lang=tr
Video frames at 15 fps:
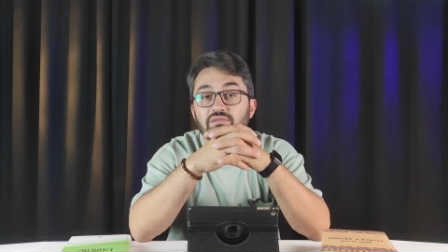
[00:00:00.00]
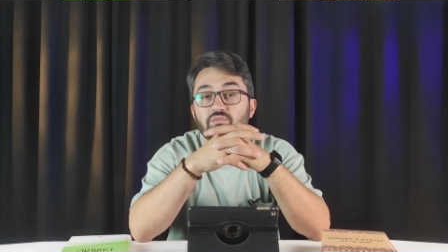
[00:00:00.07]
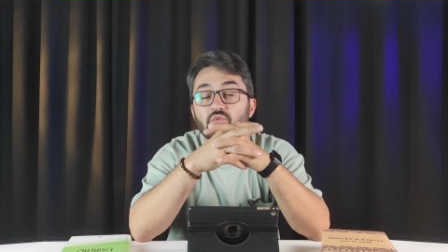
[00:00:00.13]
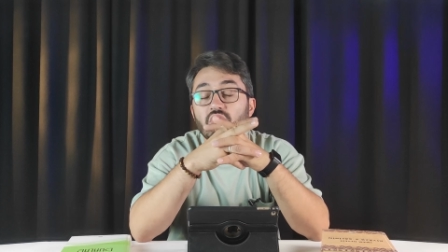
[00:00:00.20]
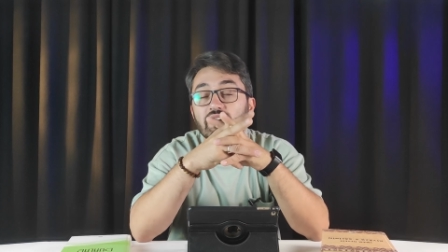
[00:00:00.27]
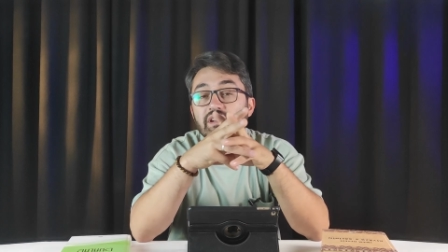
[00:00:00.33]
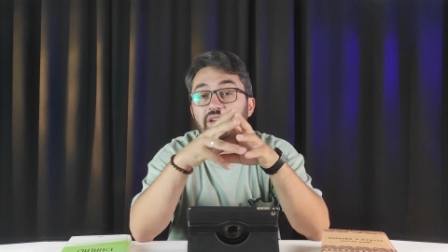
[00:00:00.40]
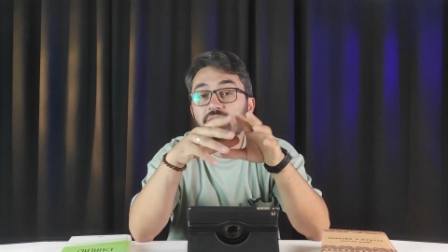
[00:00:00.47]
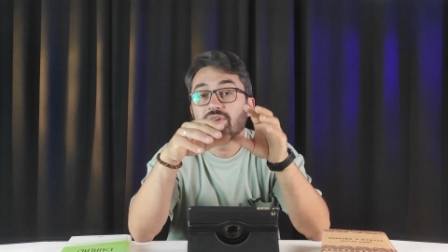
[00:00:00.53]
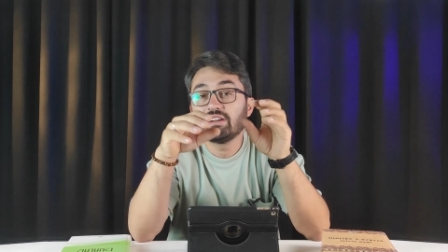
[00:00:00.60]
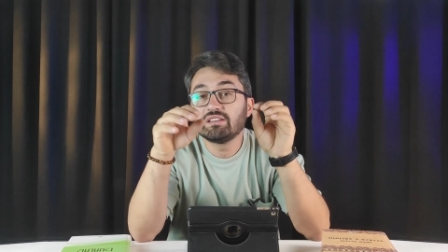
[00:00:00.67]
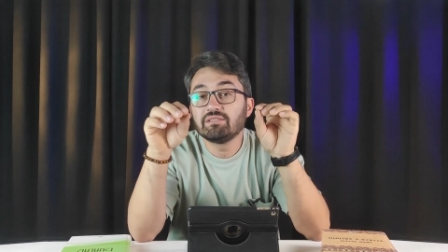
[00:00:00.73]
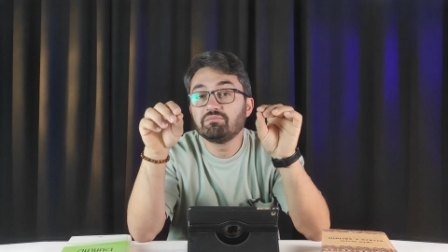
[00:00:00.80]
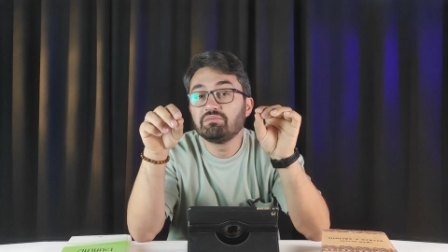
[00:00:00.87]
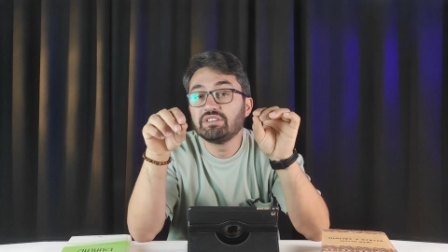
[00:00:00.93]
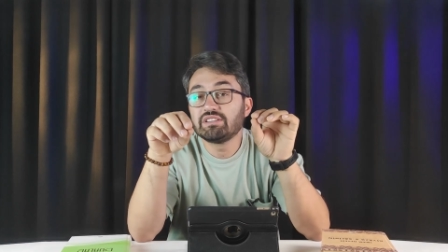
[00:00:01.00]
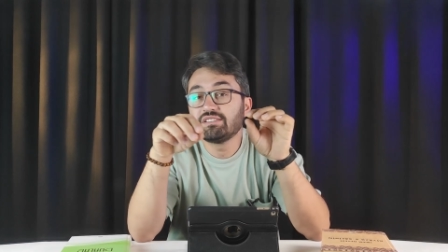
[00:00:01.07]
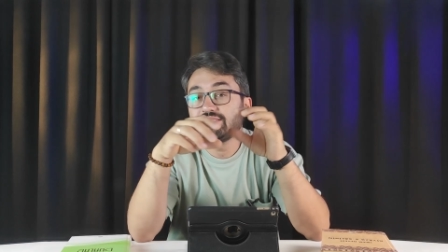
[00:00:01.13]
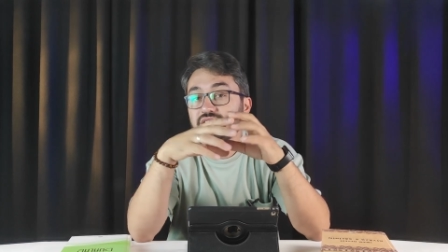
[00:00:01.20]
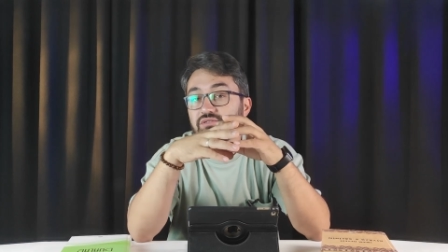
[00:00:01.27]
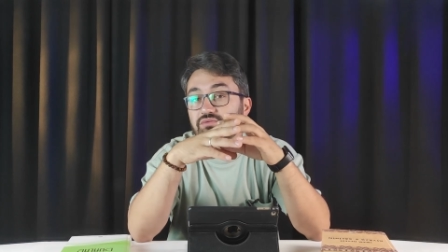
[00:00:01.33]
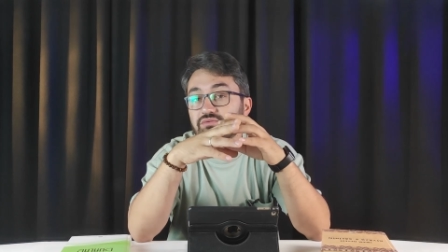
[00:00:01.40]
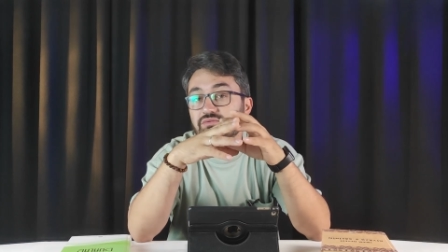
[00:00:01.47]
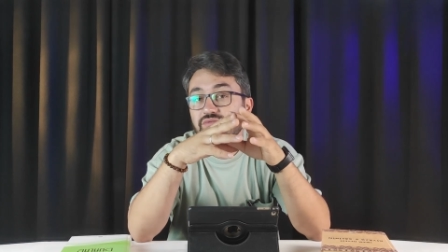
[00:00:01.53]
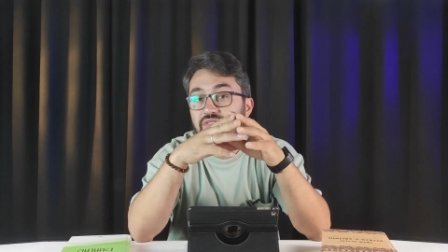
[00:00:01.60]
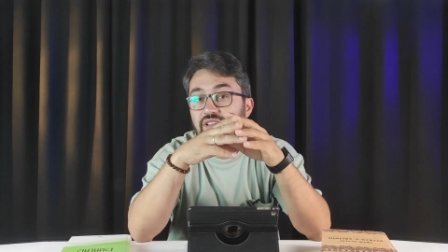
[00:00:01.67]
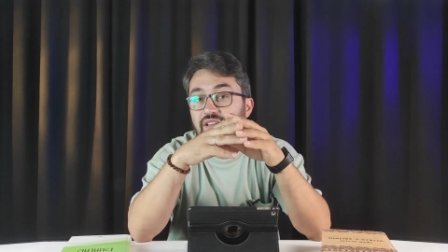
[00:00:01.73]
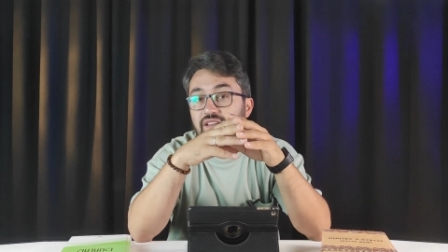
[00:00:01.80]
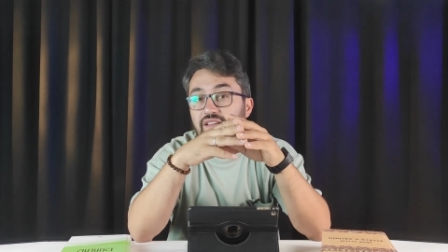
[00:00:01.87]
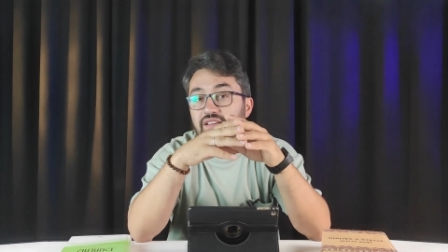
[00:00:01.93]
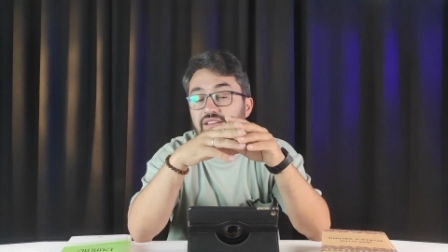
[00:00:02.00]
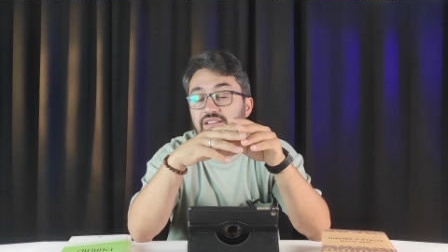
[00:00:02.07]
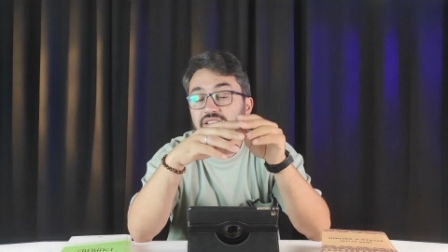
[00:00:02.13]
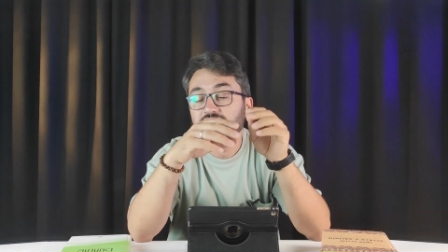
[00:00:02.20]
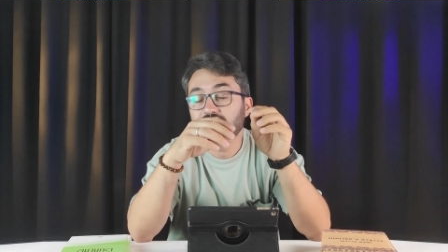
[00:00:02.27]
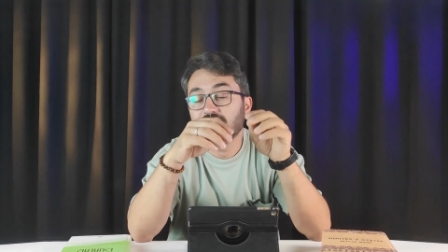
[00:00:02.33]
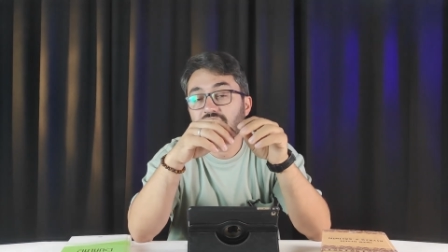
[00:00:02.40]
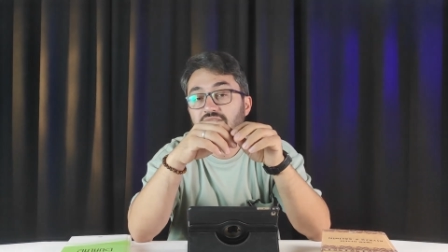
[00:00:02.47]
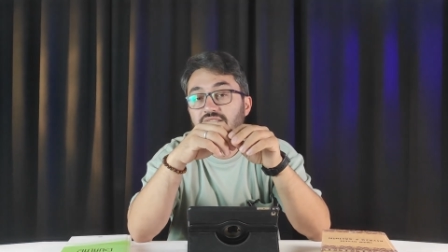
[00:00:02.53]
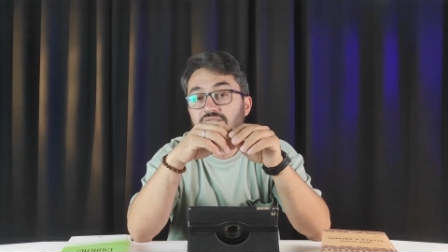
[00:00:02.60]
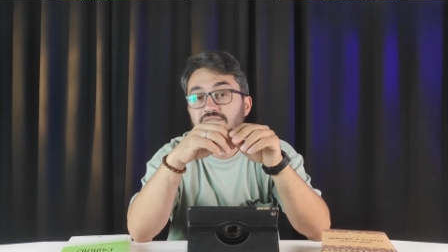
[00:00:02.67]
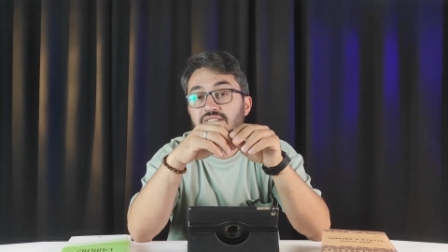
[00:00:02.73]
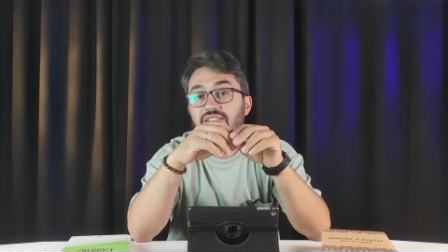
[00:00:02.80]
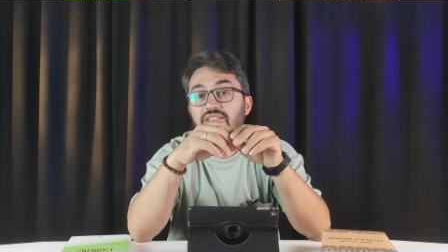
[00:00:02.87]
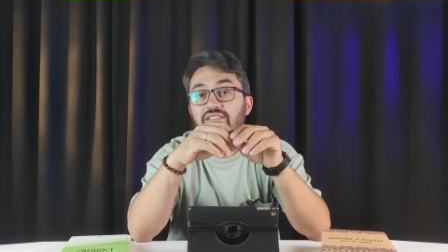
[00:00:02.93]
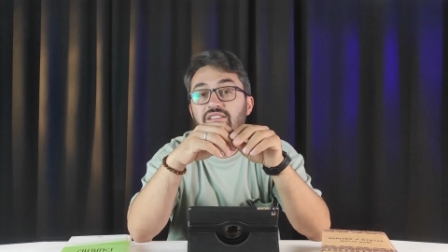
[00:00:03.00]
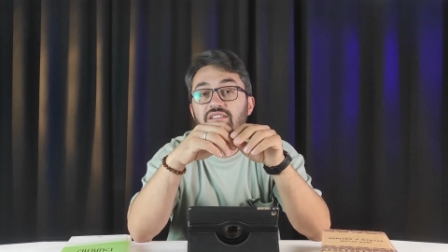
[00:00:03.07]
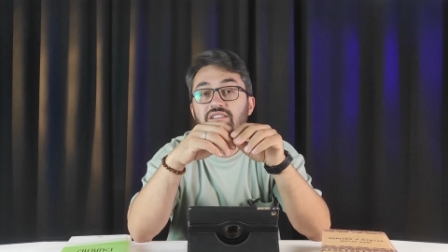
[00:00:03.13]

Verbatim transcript: Muharrem ayının birinci gününde yani